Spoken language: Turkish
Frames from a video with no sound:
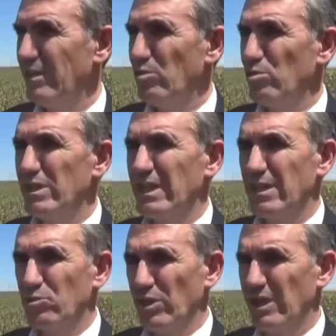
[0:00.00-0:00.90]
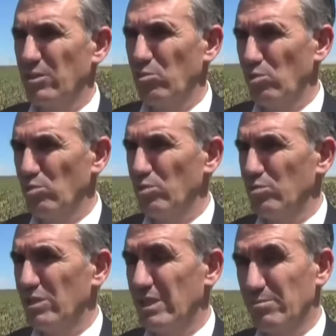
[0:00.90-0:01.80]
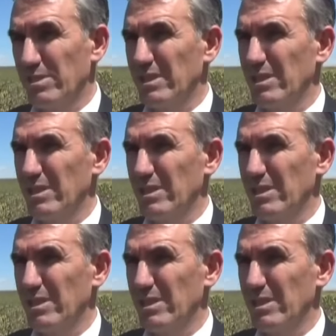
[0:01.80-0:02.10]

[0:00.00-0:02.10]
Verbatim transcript: Özellikle şu anda bulunduğumuz Sırp Sındığı